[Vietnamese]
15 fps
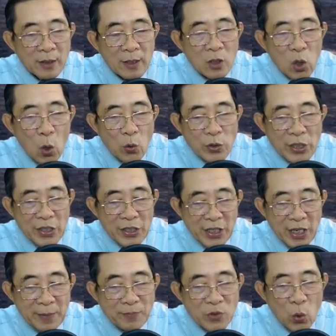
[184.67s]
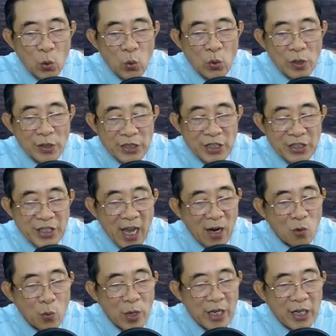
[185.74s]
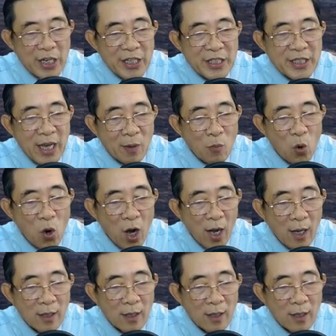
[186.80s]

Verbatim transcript: cô vừa niệm chú vừa dẫn nguyên khí vào bùa,